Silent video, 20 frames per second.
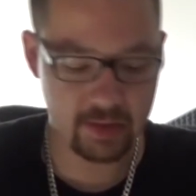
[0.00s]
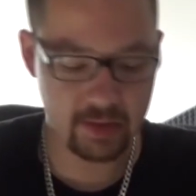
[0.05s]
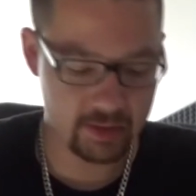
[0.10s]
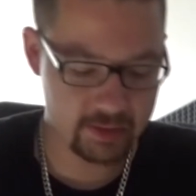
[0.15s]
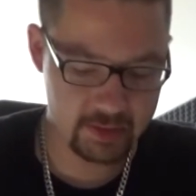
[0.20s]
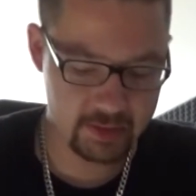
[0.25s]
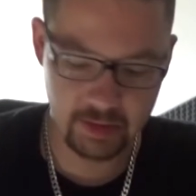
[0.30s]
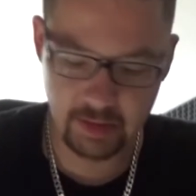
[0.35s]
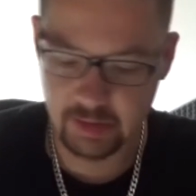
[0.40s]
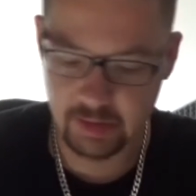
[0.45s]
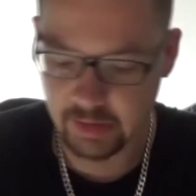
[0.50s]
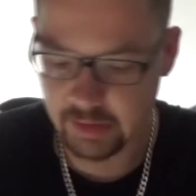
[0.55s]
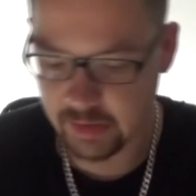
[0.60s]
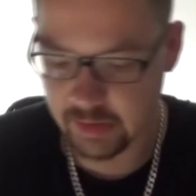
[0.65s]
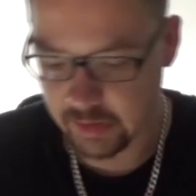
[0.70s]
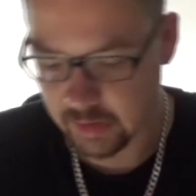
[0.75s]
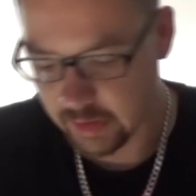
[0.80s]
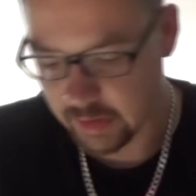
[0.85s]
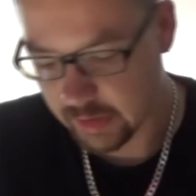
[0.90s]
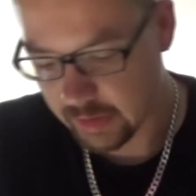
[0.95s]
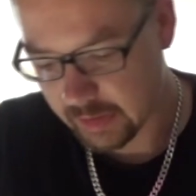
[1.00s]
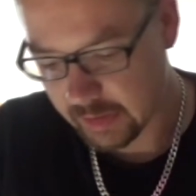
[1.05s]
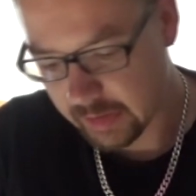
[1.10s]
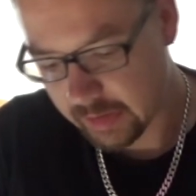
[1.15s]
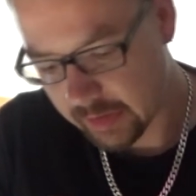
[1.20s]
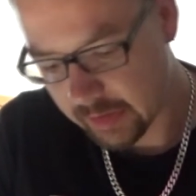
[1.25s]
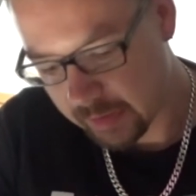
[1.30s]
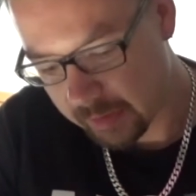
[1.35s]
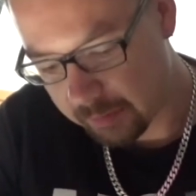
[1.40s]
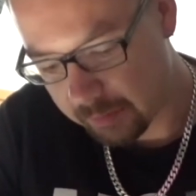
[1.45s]
tatsächlich
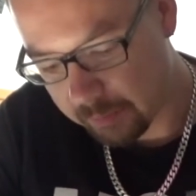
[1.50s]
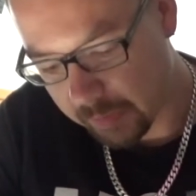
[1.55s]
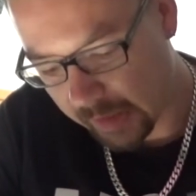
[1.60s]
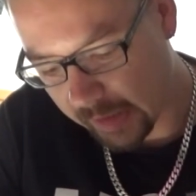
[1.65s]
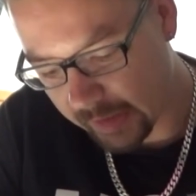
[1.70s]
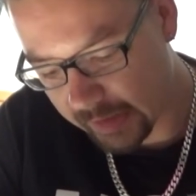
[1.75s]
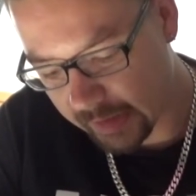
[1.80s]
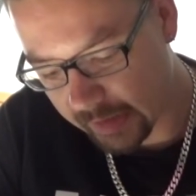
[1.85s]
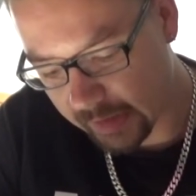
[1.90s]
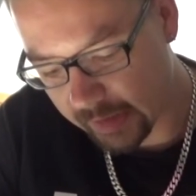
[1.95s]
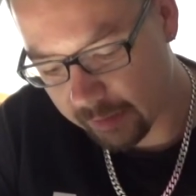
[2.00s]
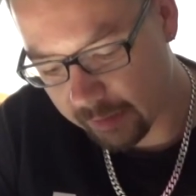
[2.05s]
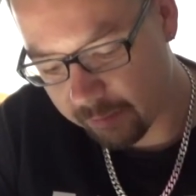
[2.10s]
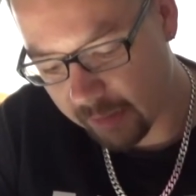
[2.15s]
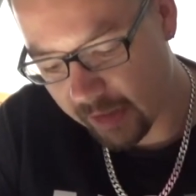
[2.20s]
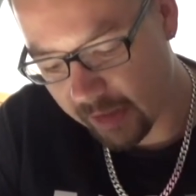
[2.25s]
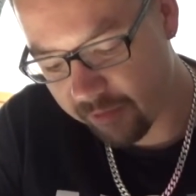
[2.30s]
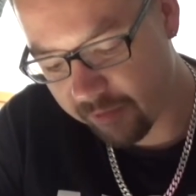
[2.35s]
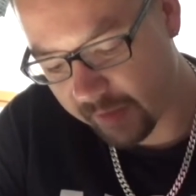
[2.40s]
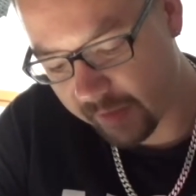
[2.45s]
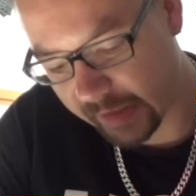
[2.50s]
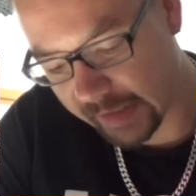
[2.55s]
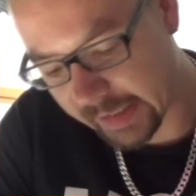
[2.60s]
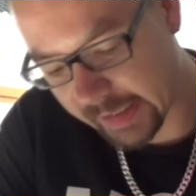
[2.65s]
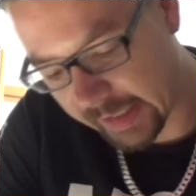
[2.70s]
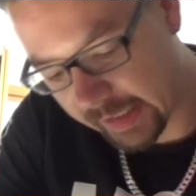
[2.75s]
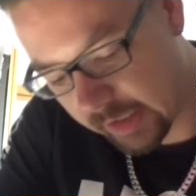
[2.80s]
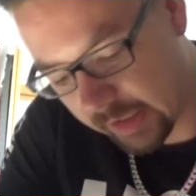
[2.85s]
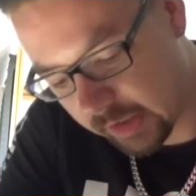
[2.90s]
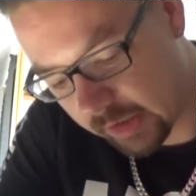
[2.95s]
ein paar Tage mehr
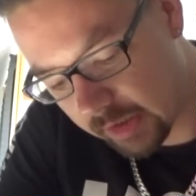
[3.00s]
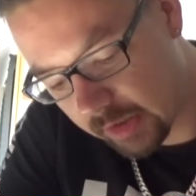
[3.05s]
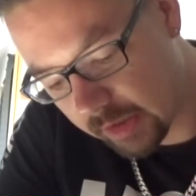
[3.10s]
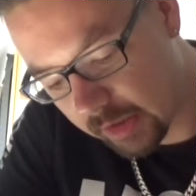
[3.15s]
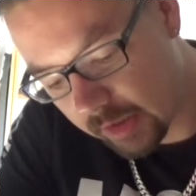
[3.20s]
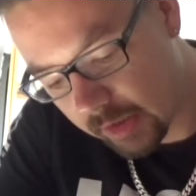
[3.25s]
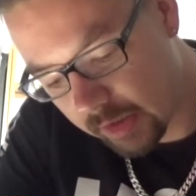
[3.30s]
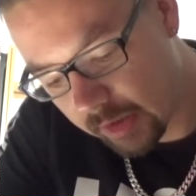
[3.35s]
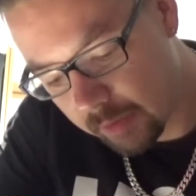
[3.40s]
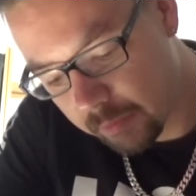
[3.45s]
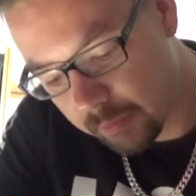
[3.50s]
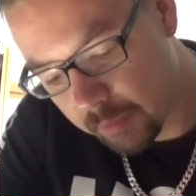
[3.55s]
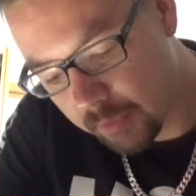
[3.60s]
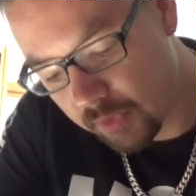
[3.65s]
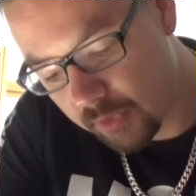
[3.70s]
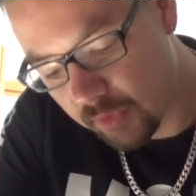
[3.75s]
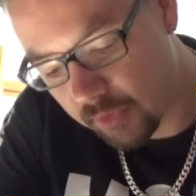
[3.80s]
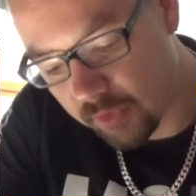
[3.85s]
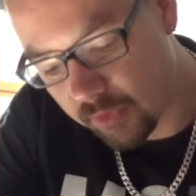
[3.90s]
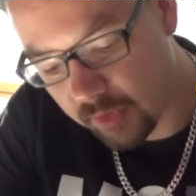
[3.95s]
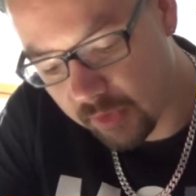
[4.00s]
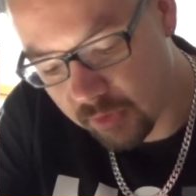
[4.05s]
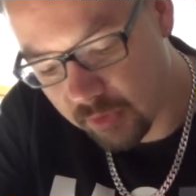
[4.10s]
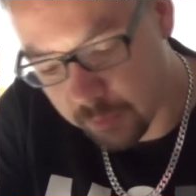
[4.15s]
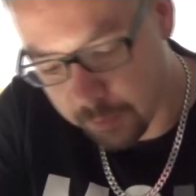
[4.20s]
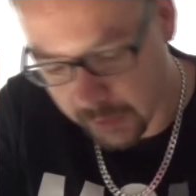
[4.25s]
vergangen, bis das nächste